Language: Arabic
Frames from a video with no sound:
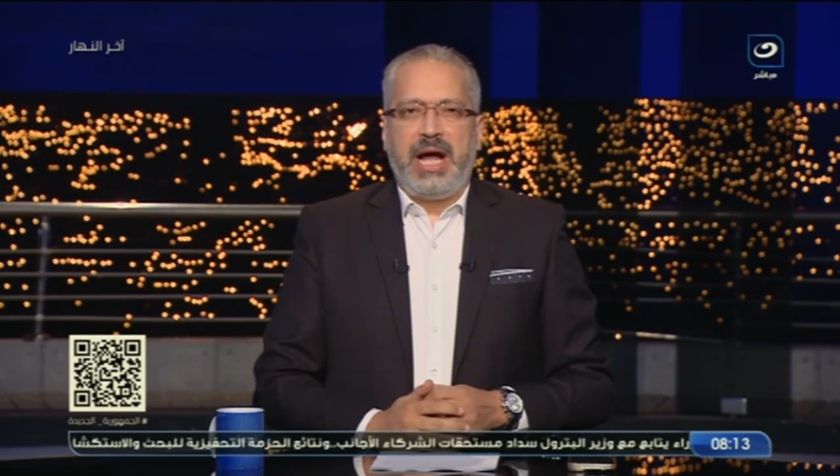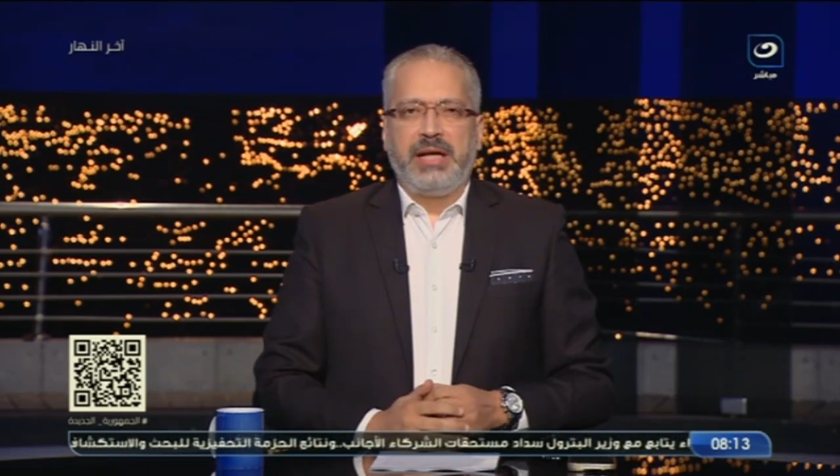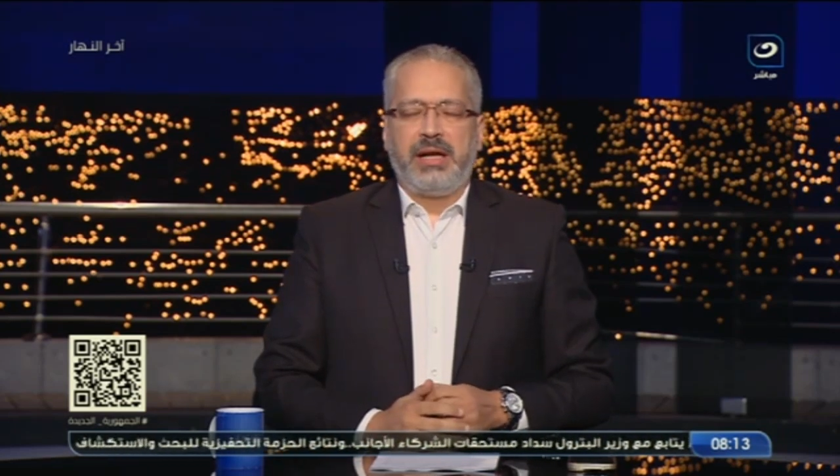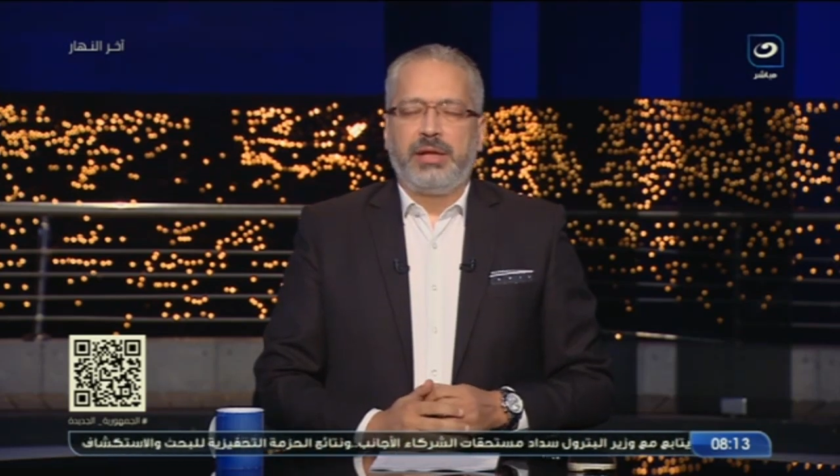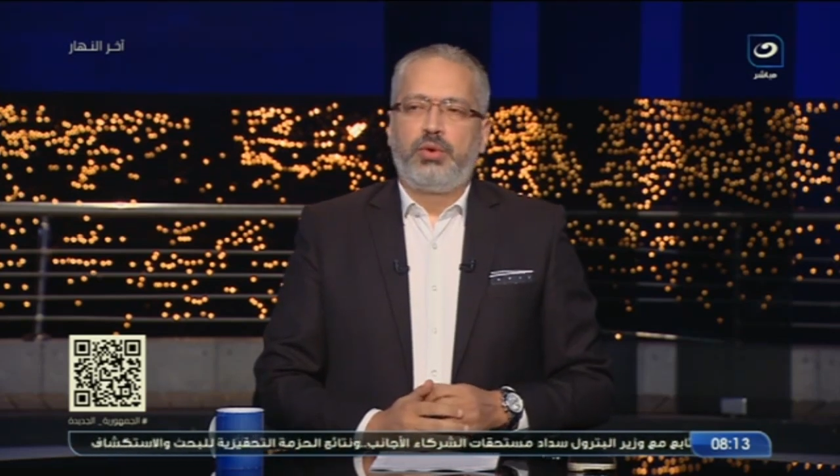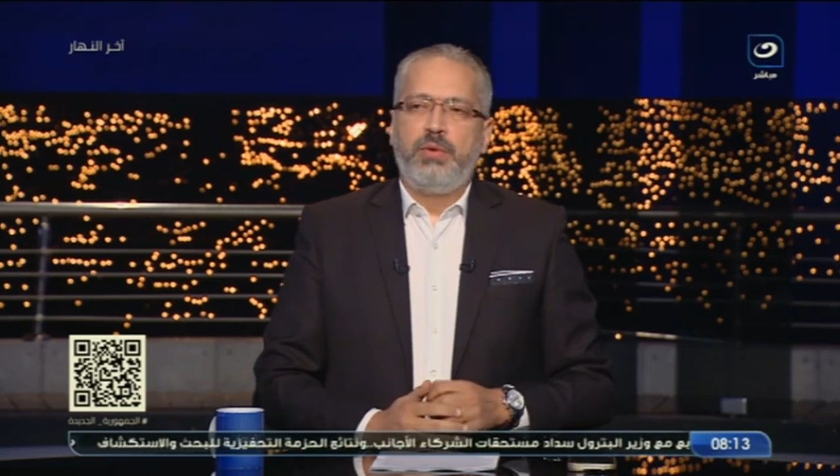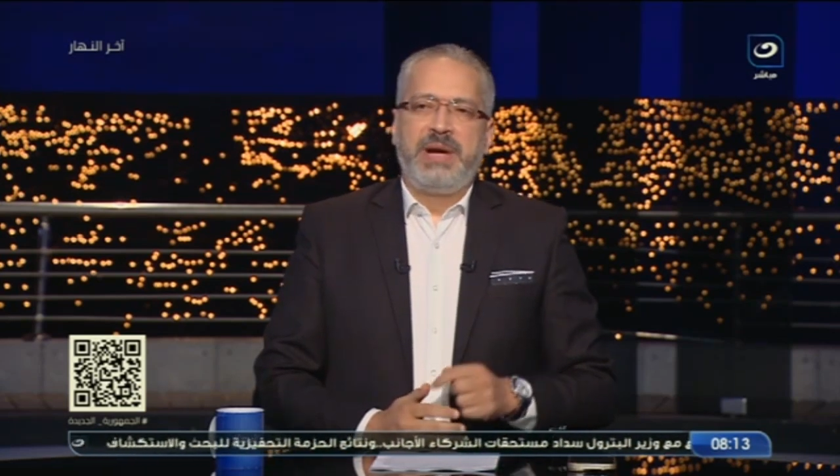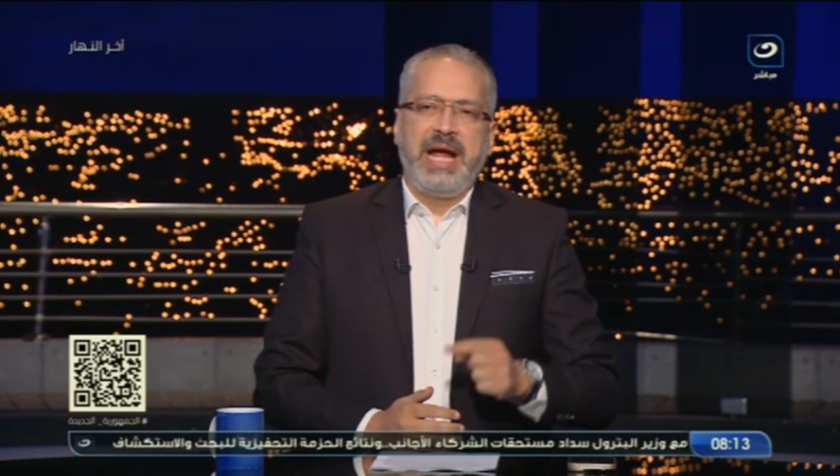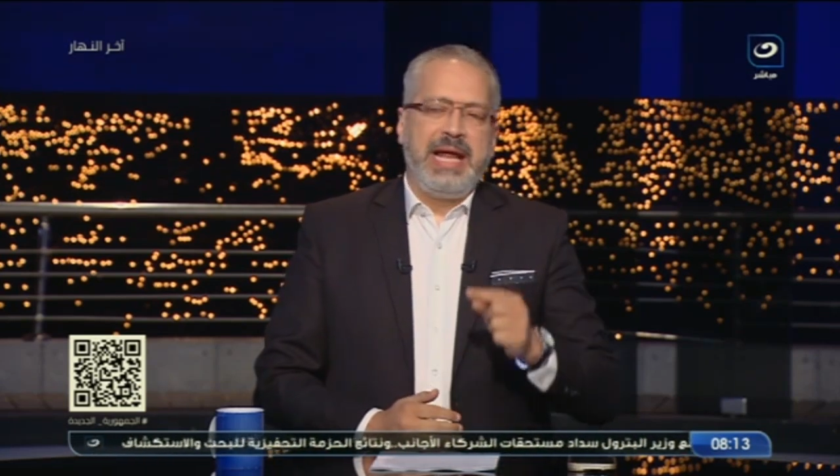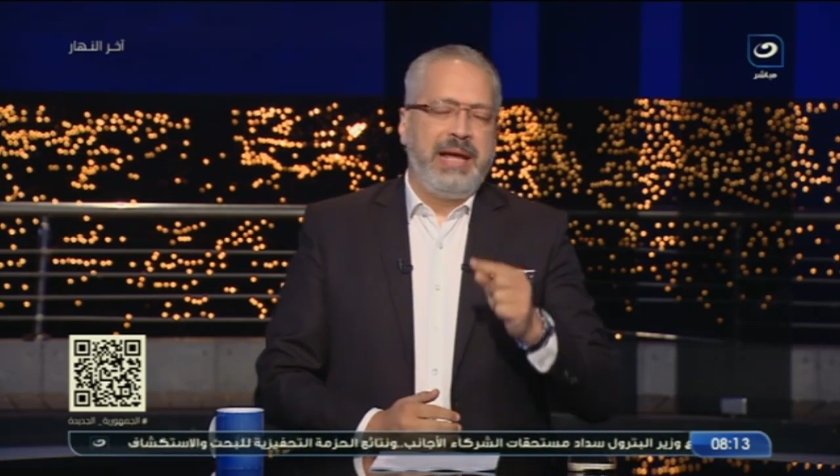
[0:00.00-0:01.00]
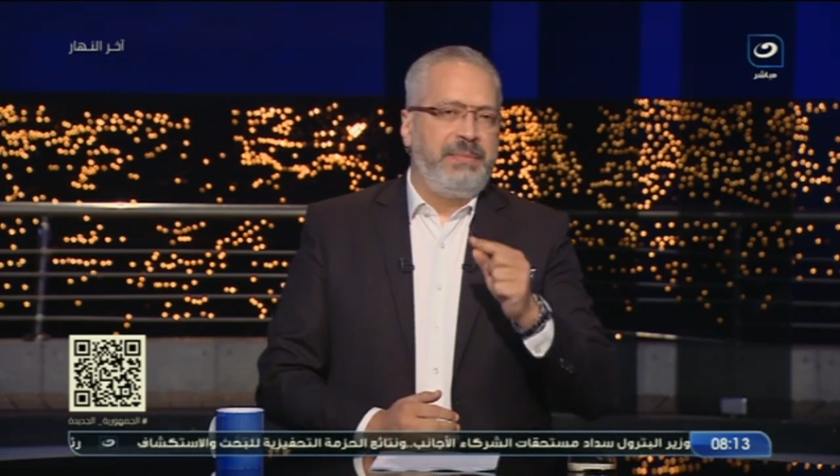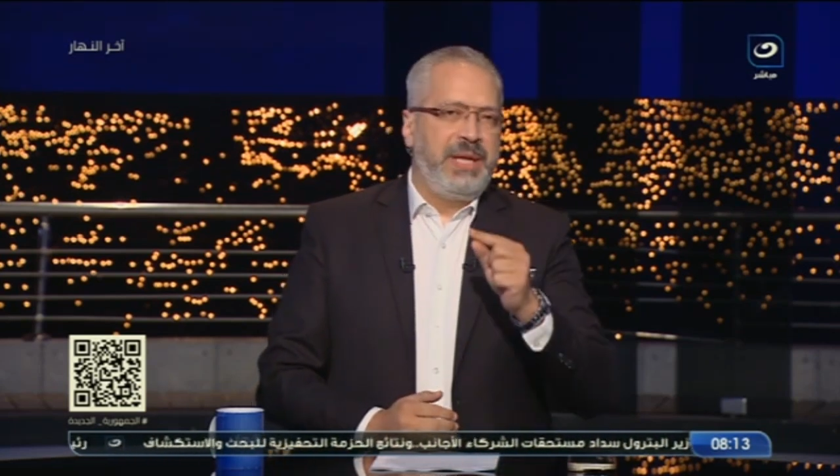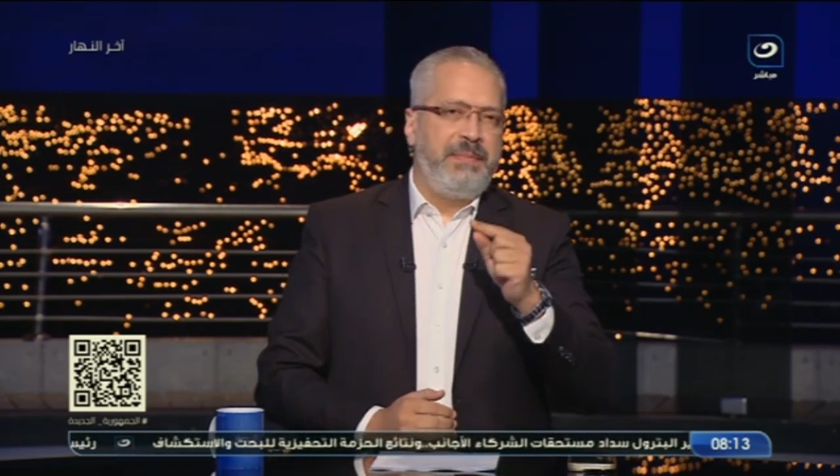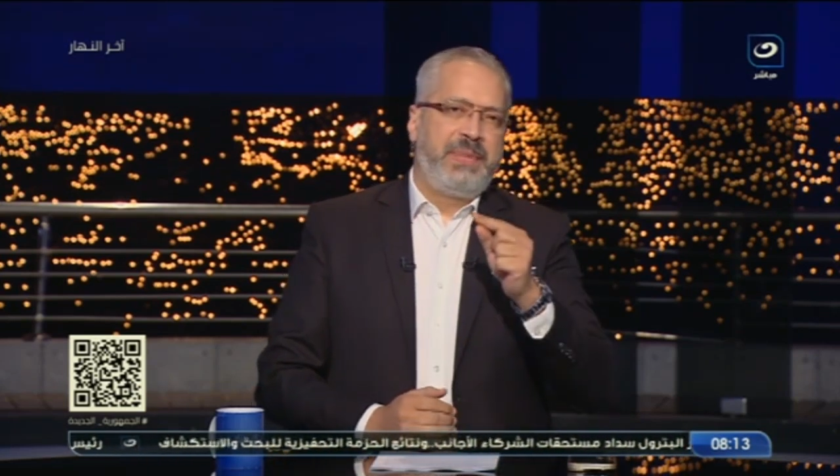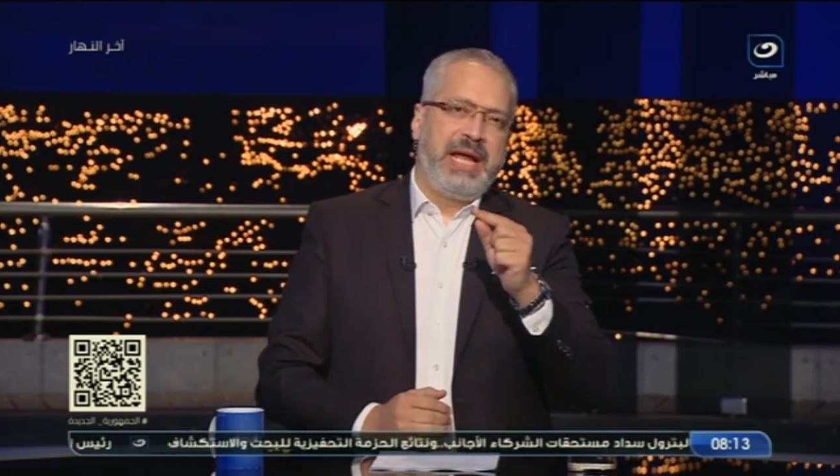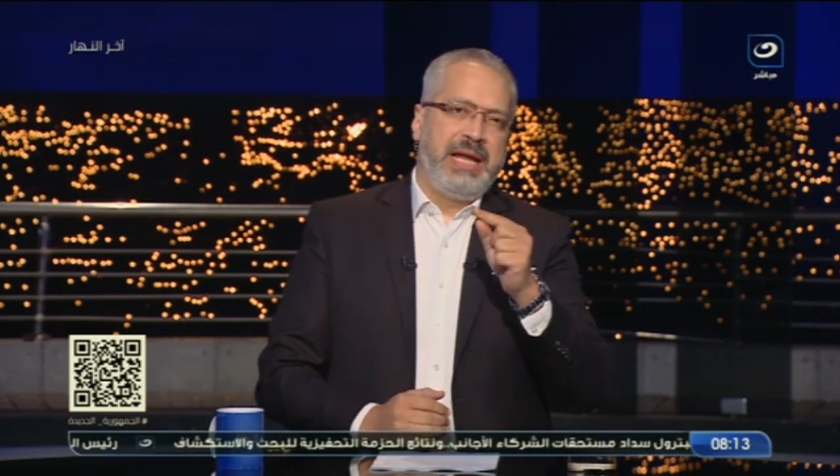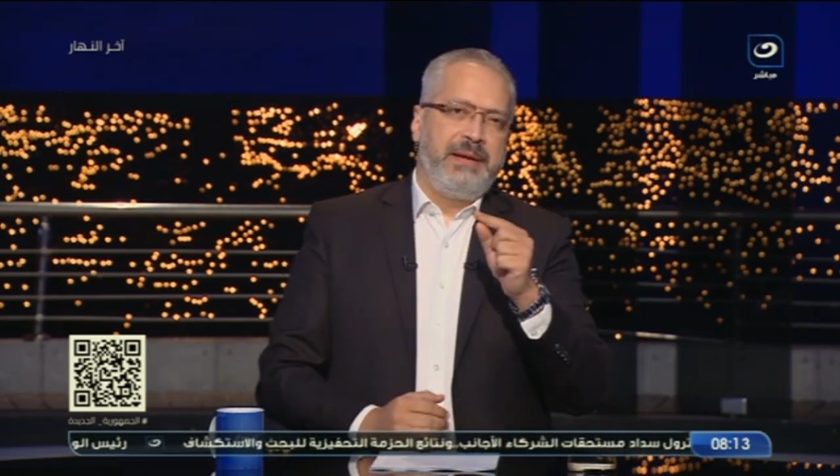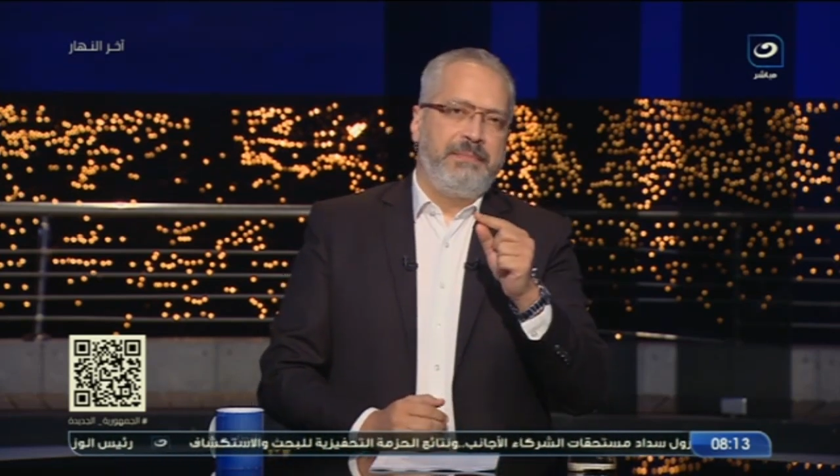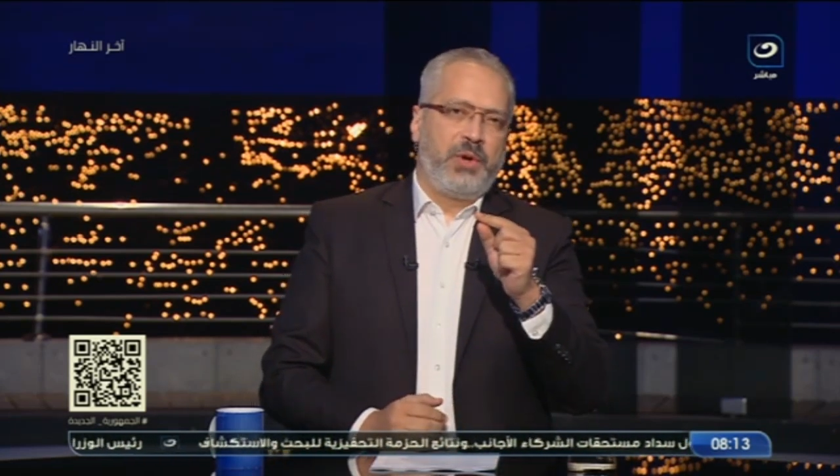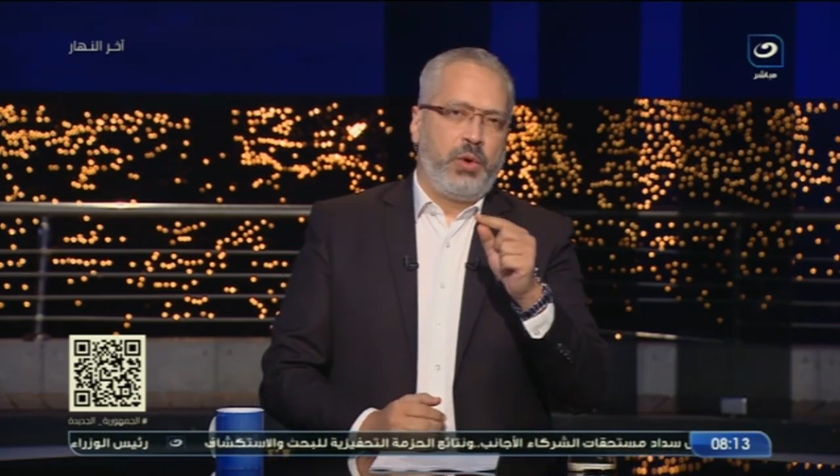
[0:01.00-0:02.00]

لحضراتكم كلام يمكن